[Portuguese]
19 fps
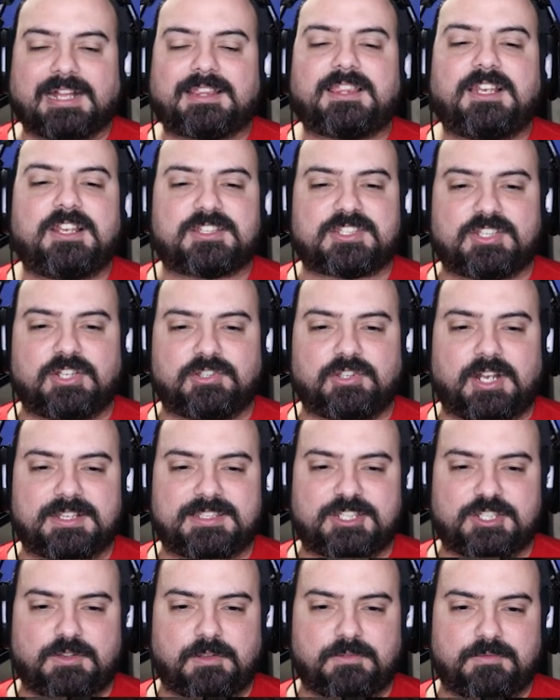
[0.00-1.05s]
A trilha sonora,
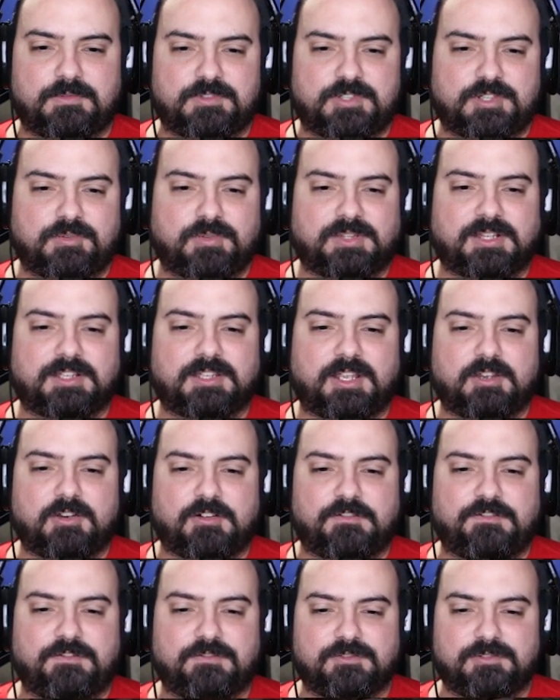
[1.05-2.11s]
vocês estão escutando aí
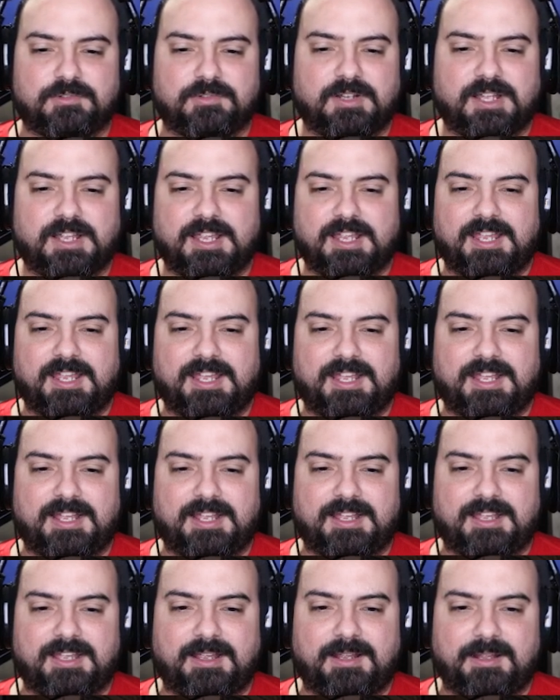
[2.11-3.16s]
ao fundo,
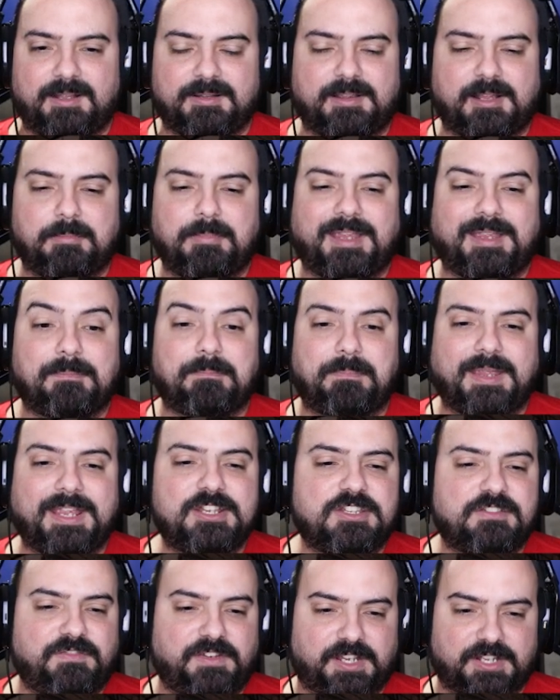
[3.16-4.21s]
é, também é bem
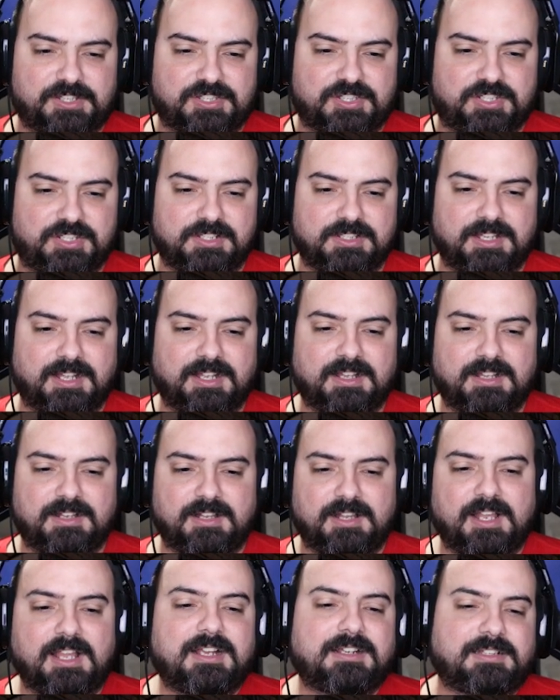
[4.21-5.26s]
divertida.
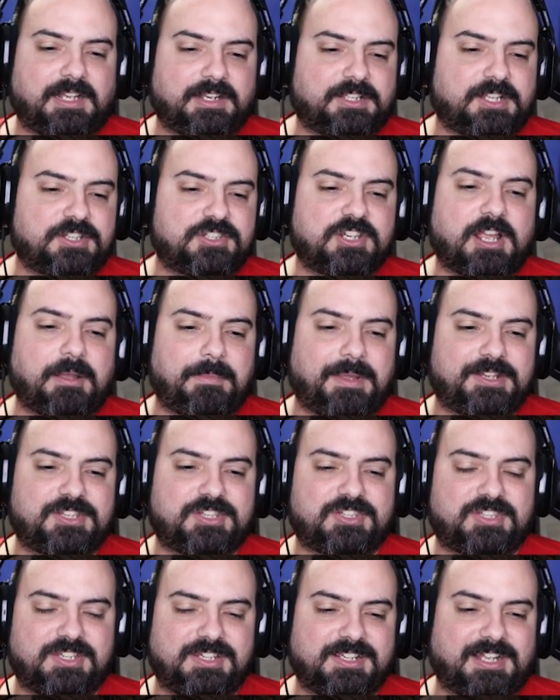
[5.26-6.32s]
Claro que
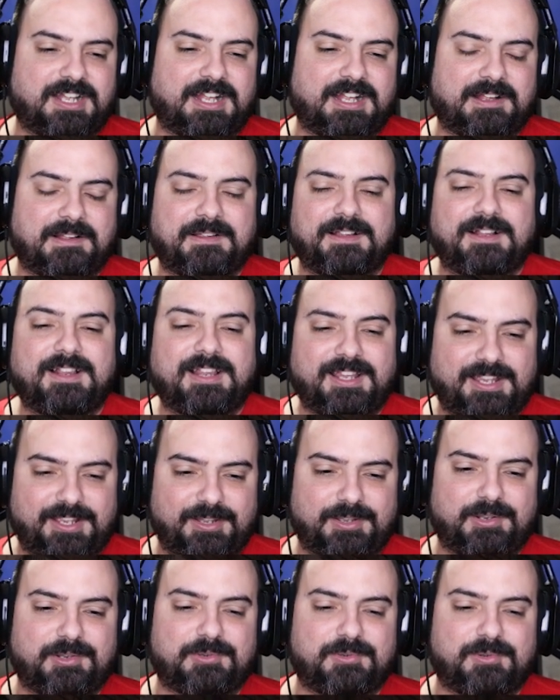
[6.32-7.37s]
antigamente tinha
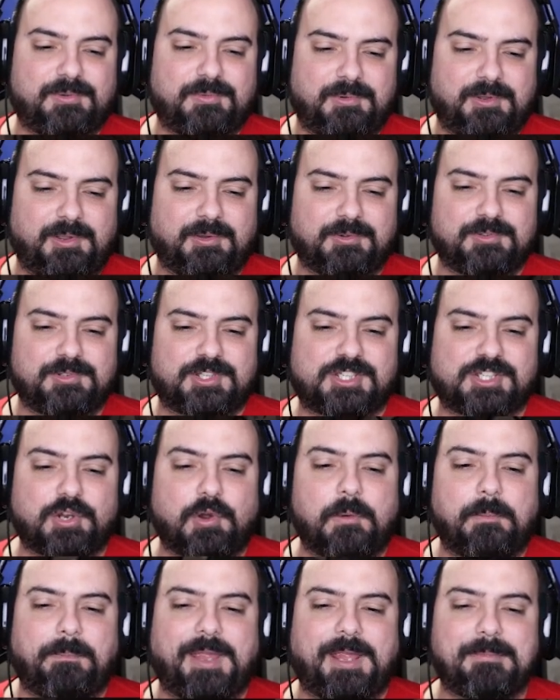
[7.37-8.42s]
um, um
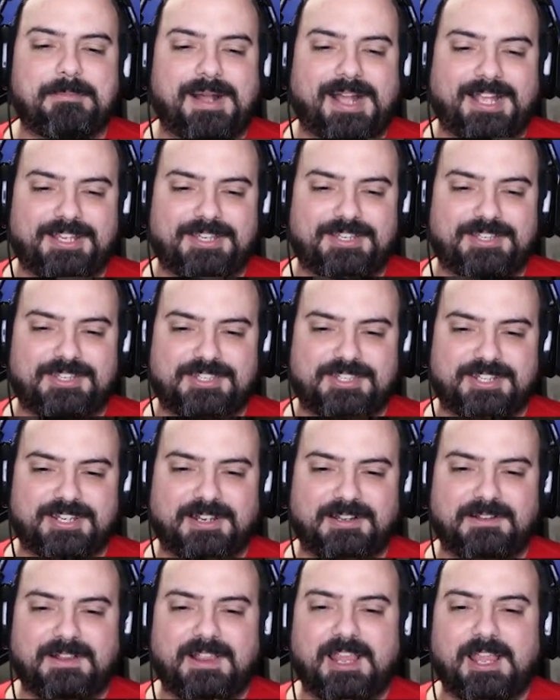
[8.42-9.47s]
som bem mais.